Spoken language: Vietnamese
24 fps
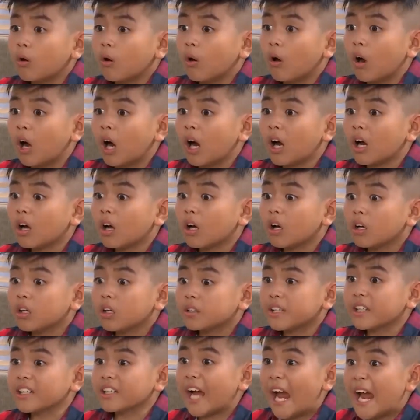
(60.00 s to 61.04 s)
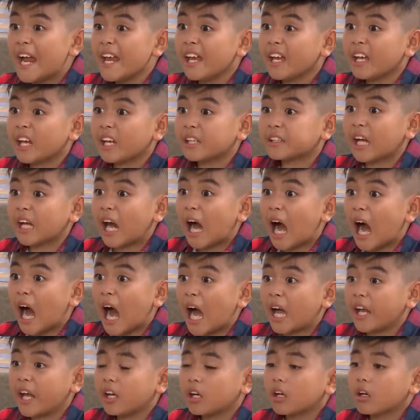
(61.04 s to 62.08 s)
ủa chị nghĩ gì vậy
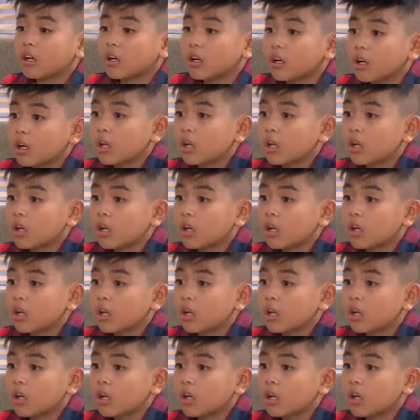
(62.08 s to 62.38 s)
trời